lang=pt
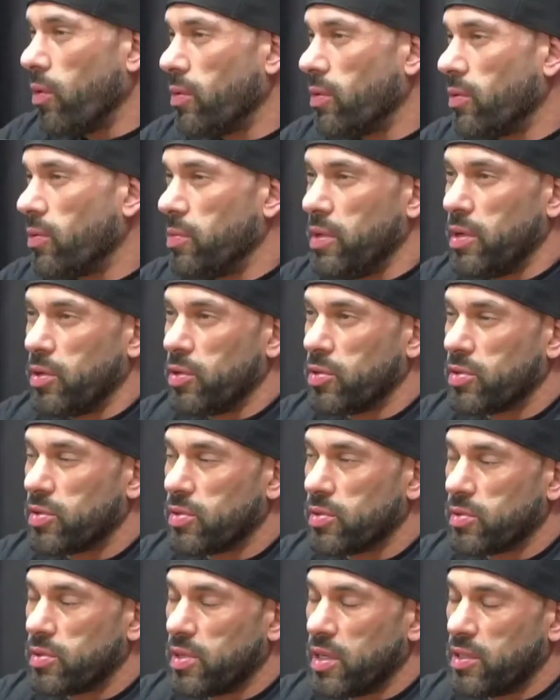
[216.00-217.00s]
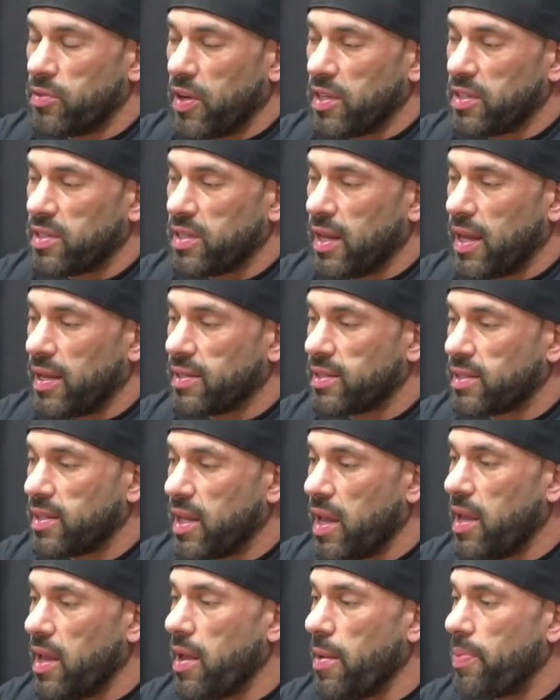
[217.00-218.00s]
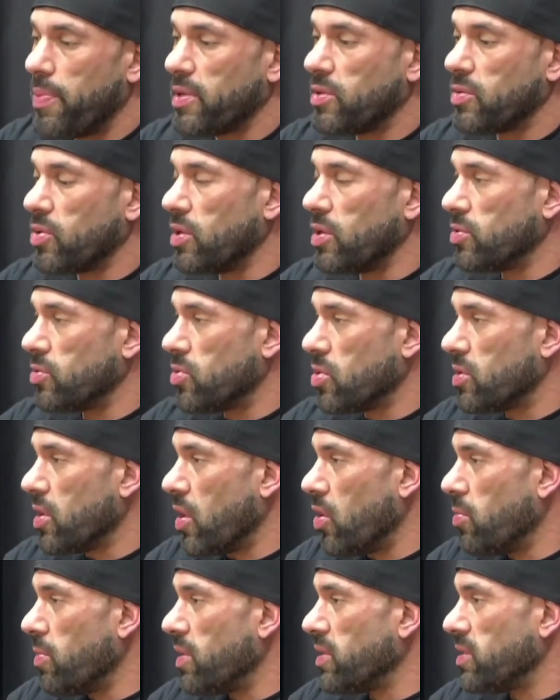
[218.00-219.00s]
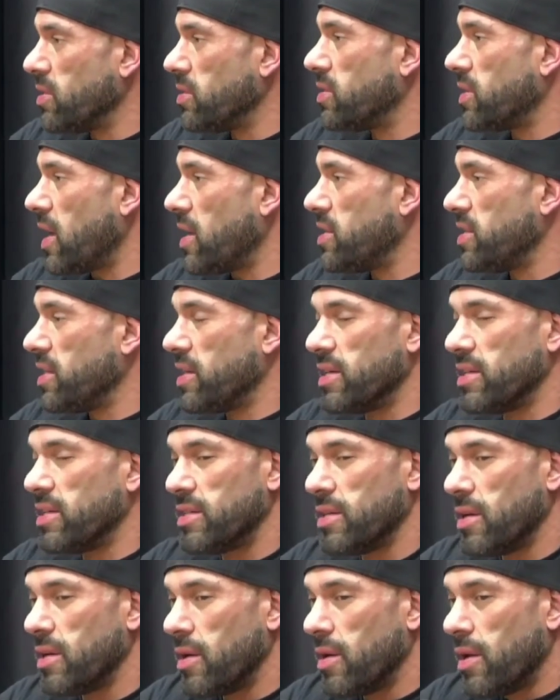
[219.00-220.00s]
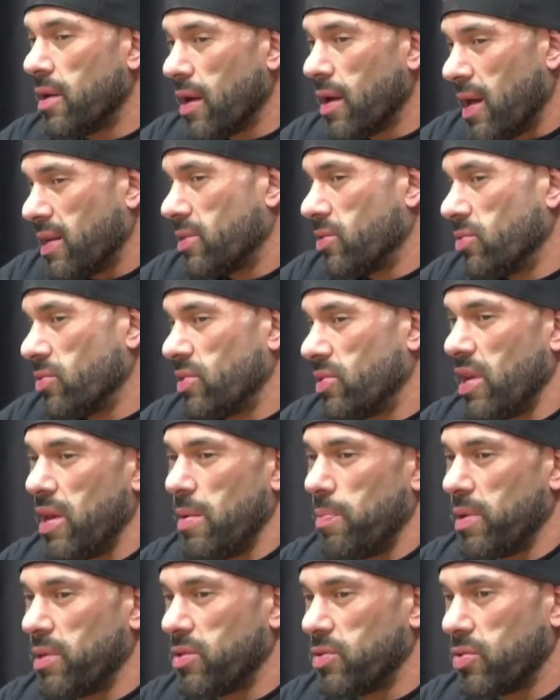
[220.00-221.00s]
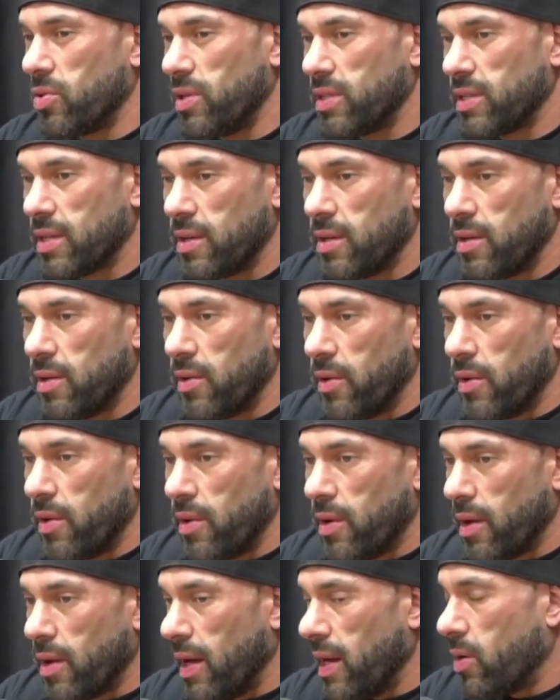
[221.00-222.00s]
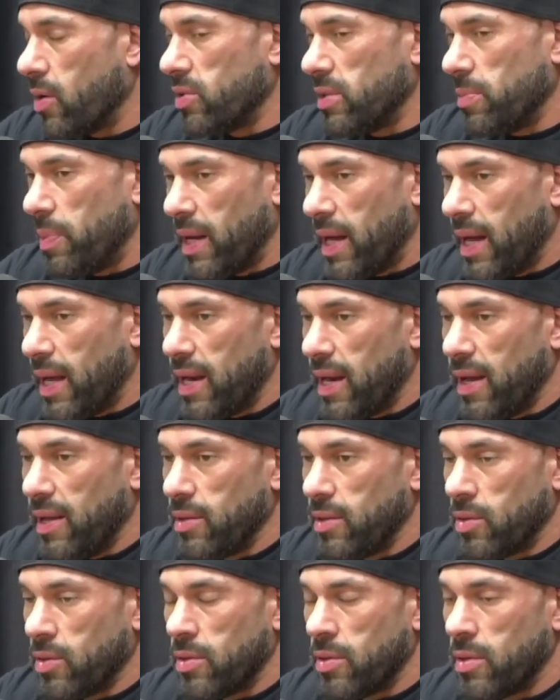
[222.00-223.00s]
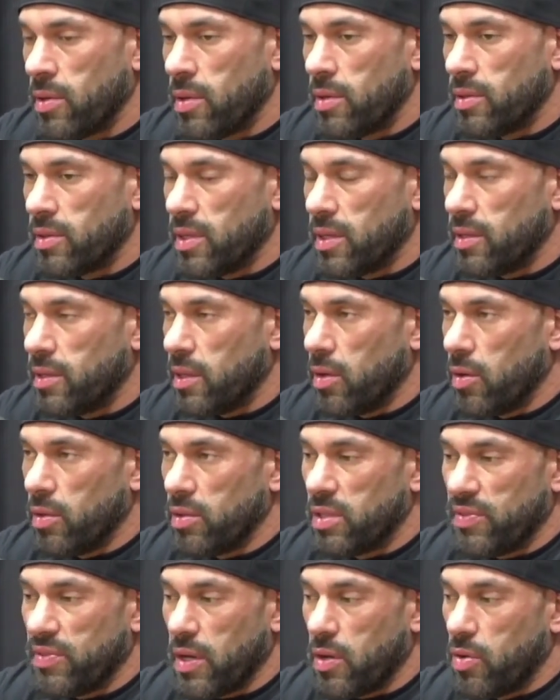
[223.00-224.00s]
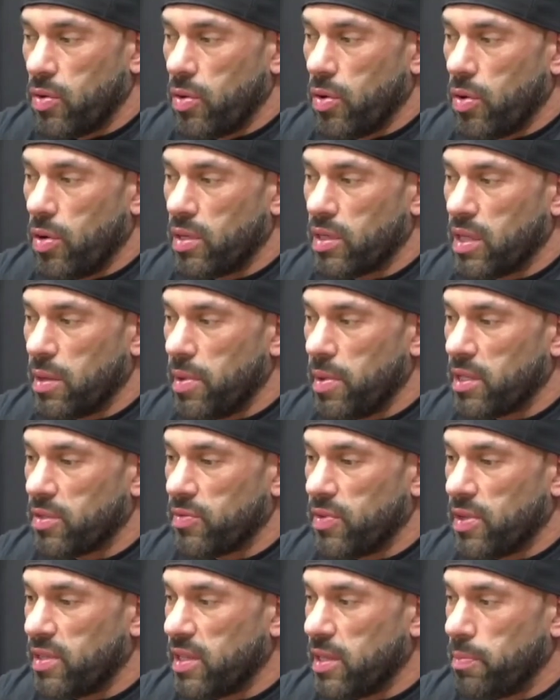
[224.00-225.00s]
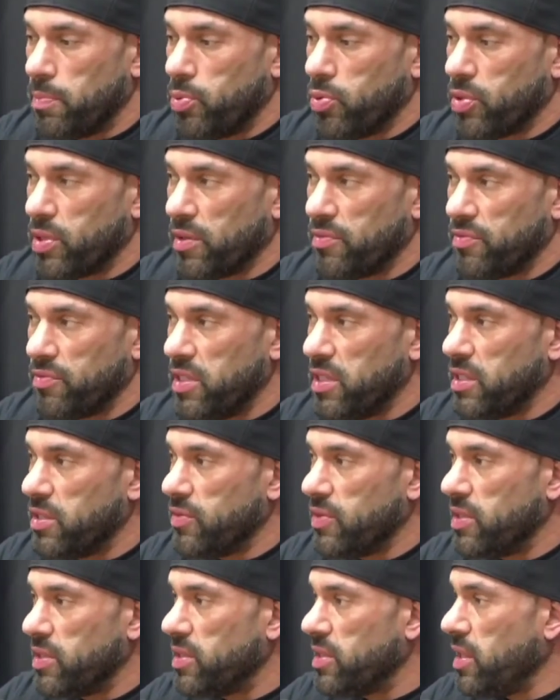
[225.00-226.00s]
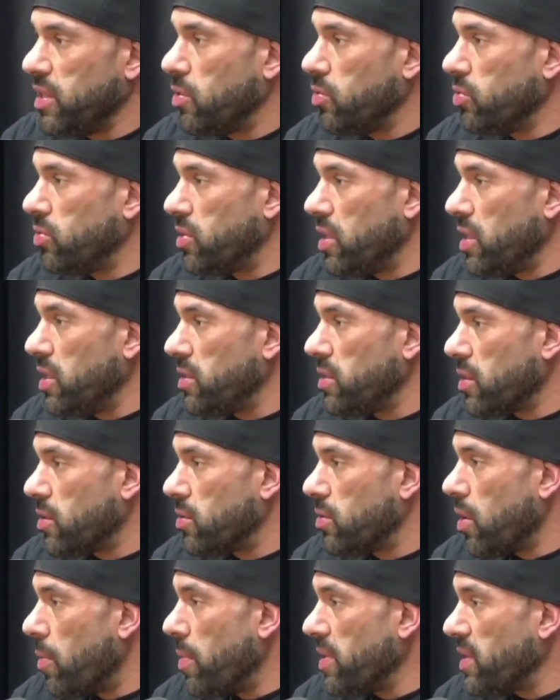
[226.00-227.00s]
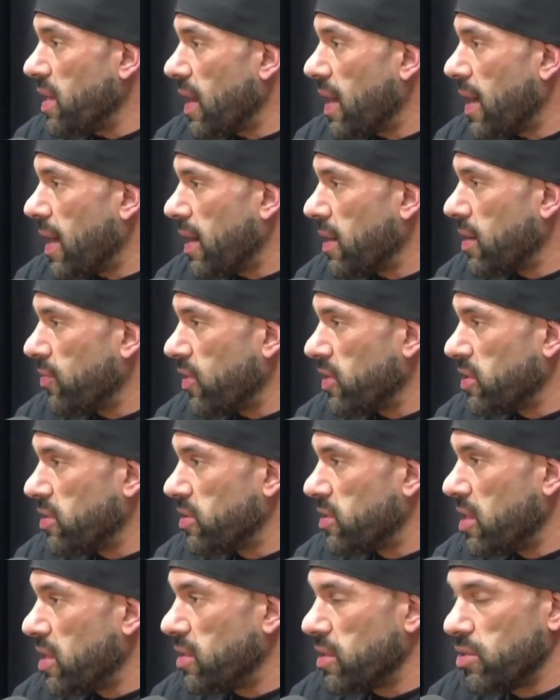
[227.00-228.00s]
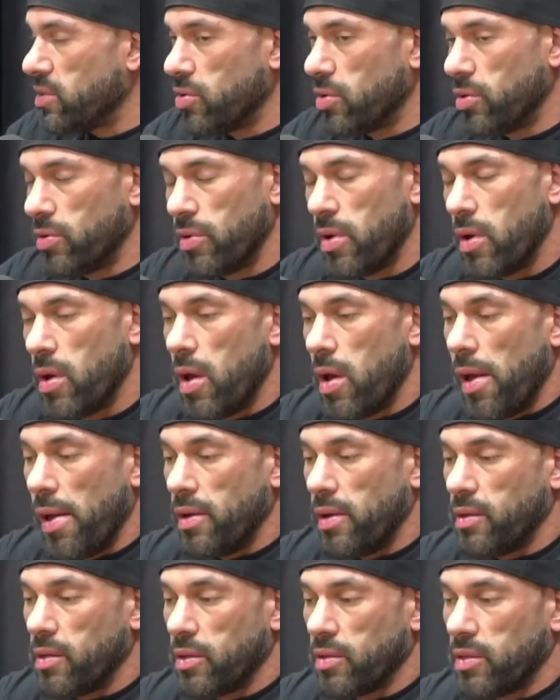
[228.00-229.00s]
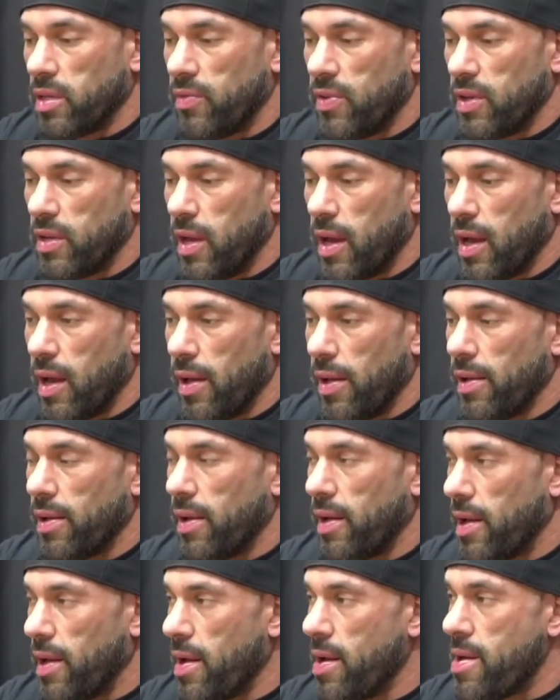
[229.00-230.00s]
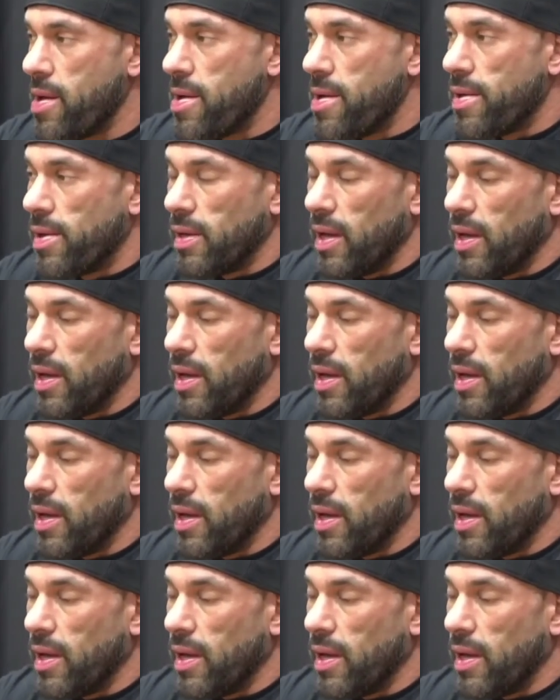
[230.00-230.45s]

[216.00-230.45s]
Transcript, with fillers: o Milos, a gente faz, sei lá, 100 repetições no total numa série gigante. Cara, são 100 repetições, cara. Cara, é coisa pra caralho. Porra. Você entendeu? E você vai com o Johan também, às vezes ele puxa 20, 25, 30, aumenta a carga e faz Sim. 30 de novo. Então você vê é- Dropa que. É, depois. É,